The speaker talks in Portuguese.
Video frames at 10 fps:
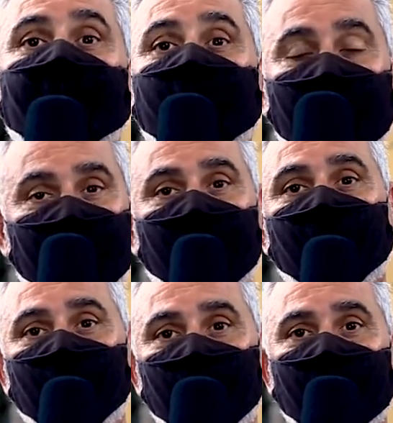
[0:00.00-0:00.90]
na
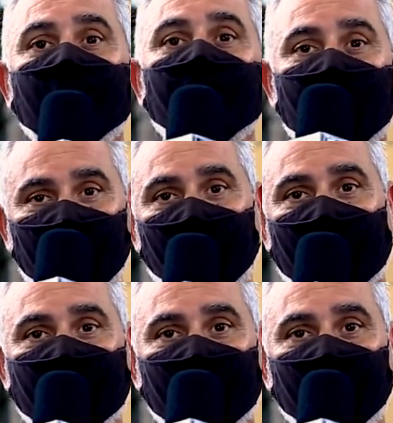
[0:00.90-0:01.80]
literatura do
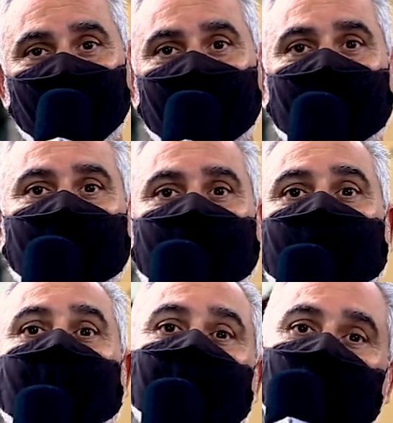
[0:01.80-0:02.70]
Brasil.
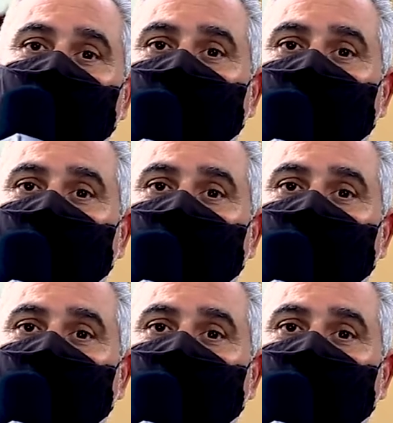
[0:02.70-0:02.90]
E